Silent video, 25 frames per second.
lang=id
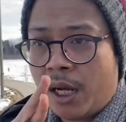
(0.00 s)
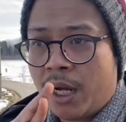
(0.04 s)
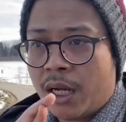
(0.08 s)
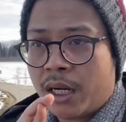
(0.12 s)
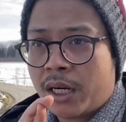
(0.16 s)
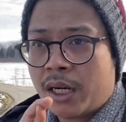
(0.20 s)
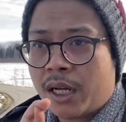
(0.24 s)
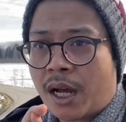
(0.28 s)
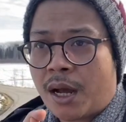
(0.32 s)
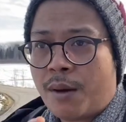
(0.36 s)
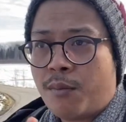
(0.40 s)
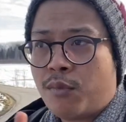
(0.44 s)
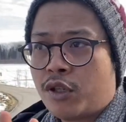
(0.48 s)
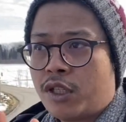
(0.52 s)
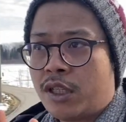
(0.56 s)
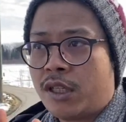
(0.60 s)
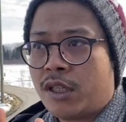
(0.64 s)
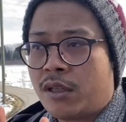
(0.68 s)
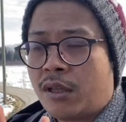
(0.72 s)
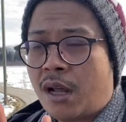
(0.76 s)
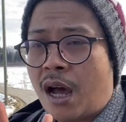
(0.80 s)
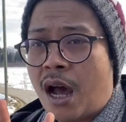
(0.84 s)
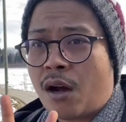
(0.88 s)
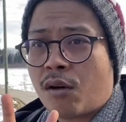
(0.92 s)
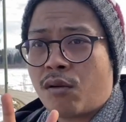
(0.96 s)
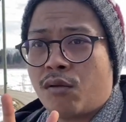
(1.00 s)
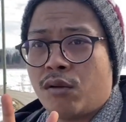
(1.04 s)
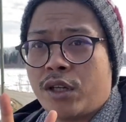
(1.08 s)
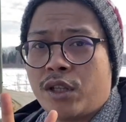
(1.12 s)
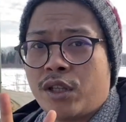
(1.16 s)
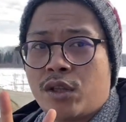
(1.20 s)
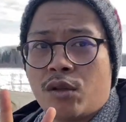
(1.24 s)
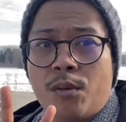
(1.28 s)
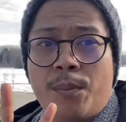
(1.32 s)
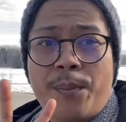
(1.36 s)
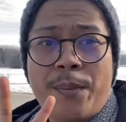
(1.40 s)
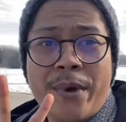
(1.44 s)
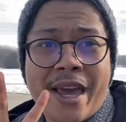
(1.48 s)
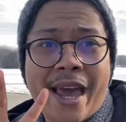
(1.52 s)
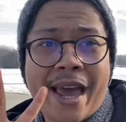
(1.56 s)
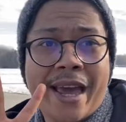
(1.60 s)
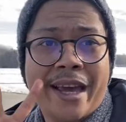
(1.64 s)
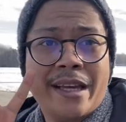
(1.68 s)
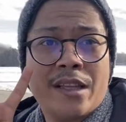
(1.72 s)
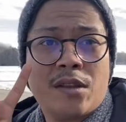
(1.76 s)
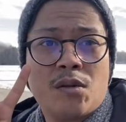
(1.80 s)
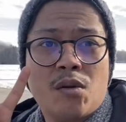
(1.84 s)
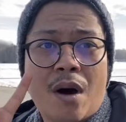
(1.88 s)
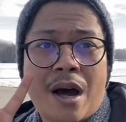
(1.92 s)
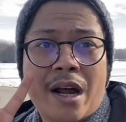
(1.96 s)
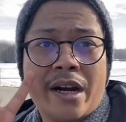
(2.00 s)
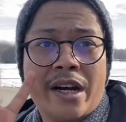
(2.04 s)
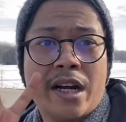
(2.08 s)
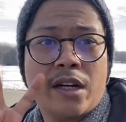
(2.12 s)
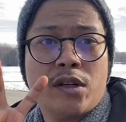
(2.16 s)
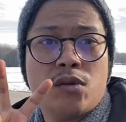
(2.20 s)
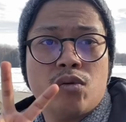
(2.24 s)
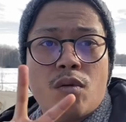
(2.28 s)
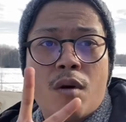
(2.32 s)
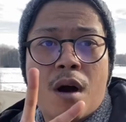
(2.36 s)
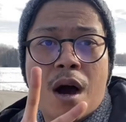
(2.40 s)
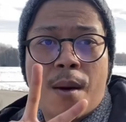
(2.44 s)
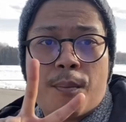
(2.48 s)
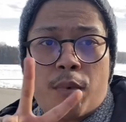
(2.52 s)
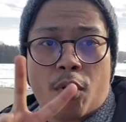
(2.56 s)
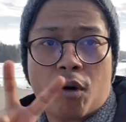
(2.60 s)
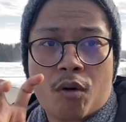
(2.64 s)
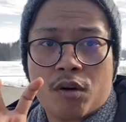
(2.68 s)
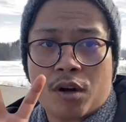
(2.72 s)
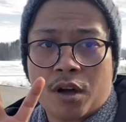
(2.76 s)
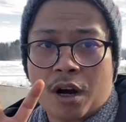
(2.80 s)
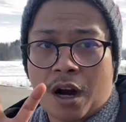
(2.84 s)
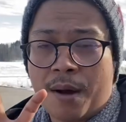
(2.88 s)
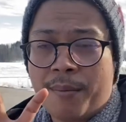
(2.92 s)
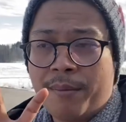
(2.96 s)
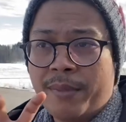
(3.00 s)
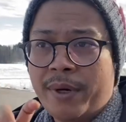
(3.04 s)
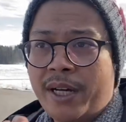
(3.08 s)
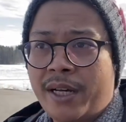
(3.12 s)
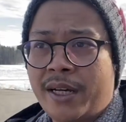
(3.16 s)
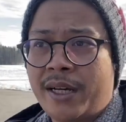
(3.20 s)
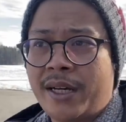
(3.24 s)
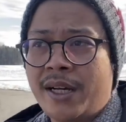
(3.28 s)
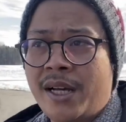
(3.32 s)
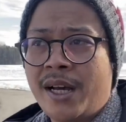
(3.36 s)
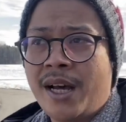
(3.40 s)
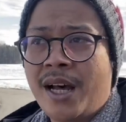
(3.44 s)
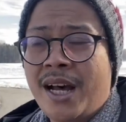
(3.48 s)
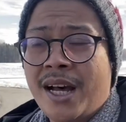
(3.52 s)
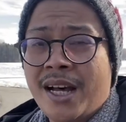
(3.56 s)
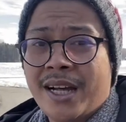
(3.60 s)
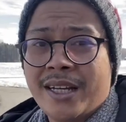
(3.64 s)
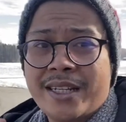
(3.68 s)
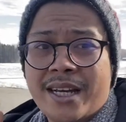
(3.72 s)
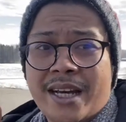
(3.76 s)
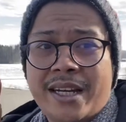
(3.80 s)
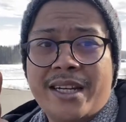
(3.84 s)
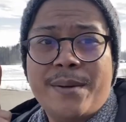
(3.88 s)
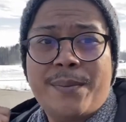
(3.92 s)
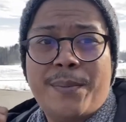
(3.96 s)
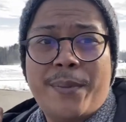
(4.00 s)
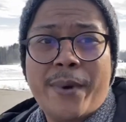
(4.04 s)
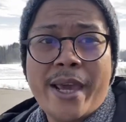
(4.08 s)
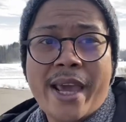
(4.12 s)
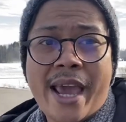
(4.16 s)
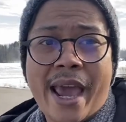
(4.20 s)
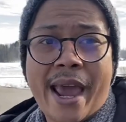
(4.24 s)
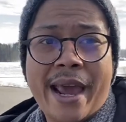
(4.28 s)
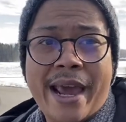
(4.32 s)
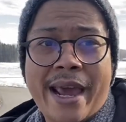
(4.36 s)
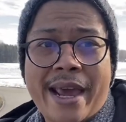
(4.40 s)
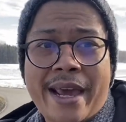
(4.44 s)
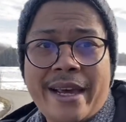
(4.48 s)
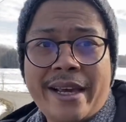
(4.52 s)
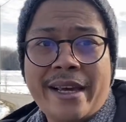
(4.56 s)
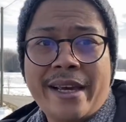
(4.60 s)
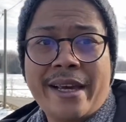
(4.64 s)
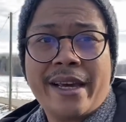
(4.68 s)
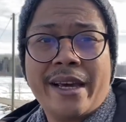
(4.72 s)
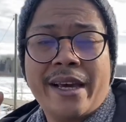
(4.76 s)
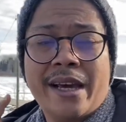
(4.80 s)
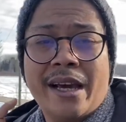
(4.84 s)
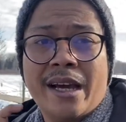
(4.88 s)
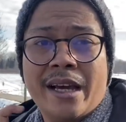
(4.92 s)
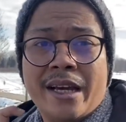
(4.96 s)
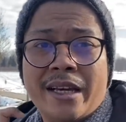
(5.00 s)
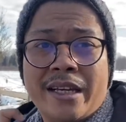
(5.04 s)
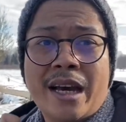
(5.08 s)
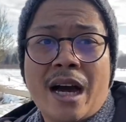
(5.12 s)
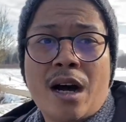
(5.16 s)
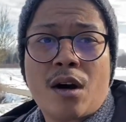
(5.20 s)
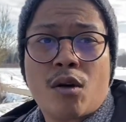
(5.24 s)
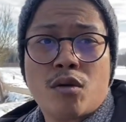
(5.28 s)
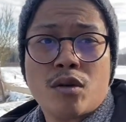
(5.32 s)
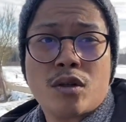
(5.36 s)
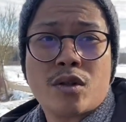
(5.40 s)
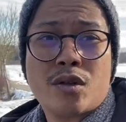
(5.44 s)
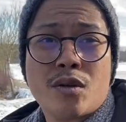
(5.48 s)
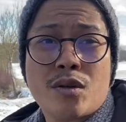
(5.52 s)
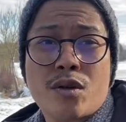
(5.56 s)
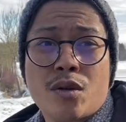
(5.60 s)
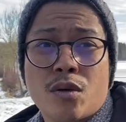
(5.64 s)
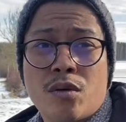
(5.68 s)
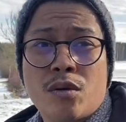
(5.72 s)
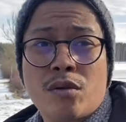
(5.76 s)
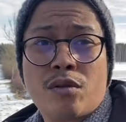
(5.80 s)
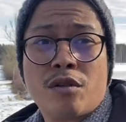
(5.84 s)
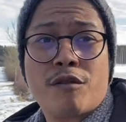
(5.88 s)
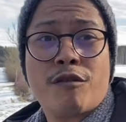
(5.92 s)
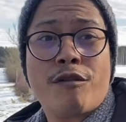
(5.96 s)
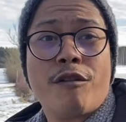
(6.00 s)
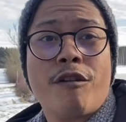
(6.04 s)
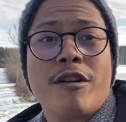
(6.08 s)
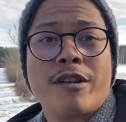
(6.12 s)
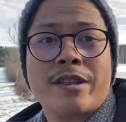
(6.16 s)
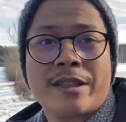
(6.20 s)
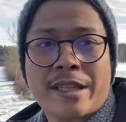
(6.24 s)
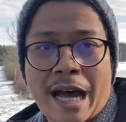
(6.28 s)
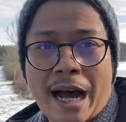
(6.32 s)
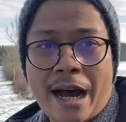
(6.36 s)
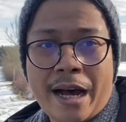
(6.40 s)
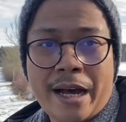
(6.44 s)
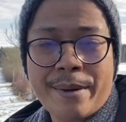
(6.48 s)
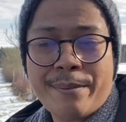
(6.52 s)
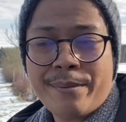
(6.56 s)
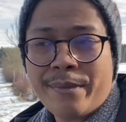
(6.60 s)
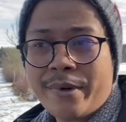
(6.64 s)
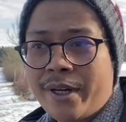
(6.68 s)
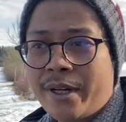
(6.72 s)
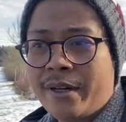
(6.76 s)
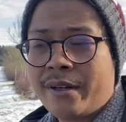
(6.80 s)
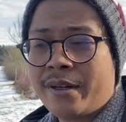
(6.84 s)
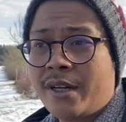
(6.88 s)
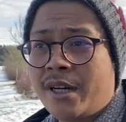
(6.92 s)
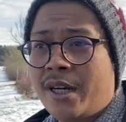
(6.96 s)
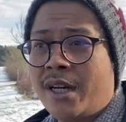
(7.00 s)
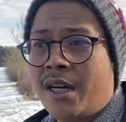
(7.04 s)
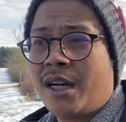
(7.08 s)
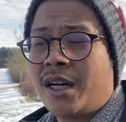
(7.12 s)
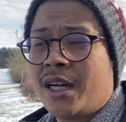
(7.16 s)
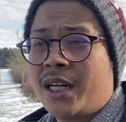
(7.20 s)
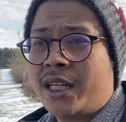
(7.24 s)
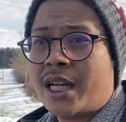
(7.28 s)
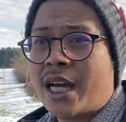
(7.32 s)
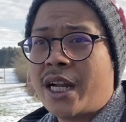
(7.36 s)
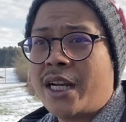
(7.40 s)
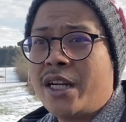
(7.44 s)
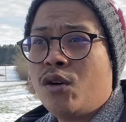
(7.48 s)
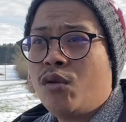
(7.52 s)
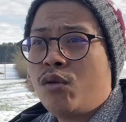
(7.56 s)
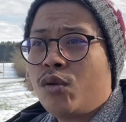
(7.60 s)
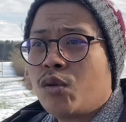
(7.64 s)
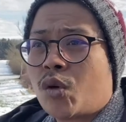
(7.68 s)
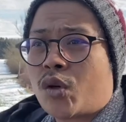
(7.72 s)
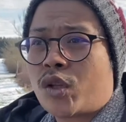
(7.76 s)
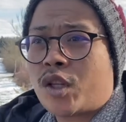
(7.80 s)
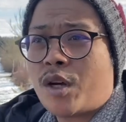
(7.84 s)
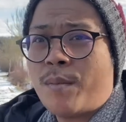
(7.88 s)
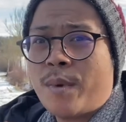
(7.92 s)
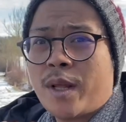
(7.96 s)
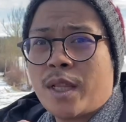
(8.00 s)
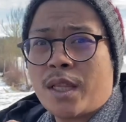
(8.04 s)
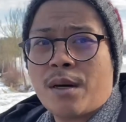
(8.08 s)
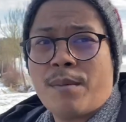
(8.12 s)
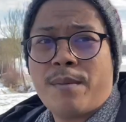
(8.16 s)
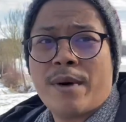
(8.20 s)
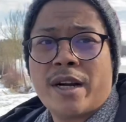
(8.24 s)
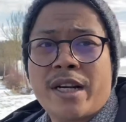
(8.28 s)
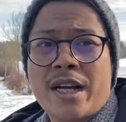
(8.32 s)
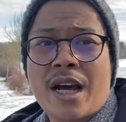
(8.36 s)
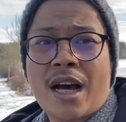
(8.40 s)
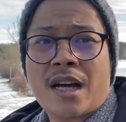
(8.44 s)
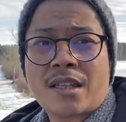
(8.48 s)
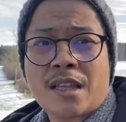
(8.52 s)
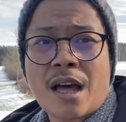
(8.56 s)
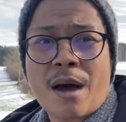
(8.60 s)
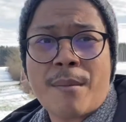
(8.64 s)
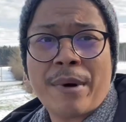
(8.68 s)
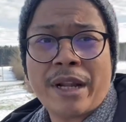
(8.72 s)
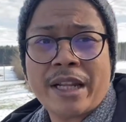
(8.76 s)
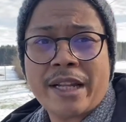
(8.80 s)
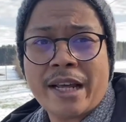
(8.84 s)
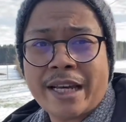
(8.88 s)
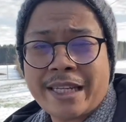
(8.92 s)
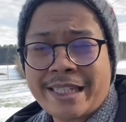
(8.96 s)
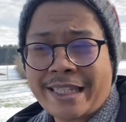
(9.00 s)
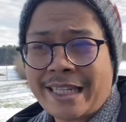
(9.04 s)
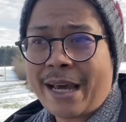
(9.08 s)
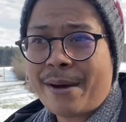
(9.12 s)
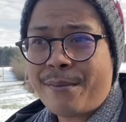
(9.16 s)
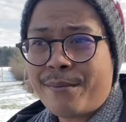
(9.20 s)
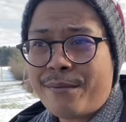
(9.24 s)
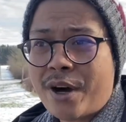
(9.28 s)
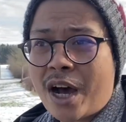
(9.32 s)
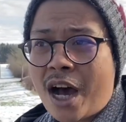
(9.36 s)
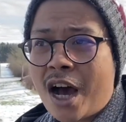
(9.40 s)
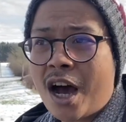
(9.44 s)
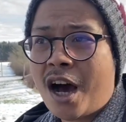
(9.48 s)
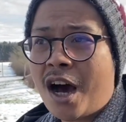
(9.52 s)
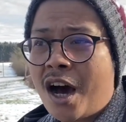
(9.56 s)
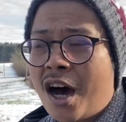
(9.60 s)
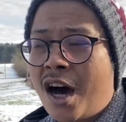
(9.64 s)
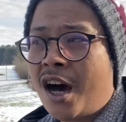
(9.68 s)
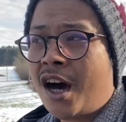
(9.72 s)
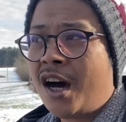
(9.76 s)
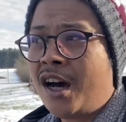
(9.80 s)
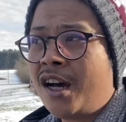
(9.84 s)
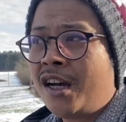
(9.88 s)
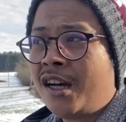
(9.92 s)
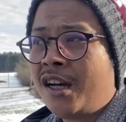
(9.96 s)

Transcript: di kampus aku itu PA itu ada dua program jadi PA yang khusus untuk full time jadi untuk teman-teman yang tamat SMA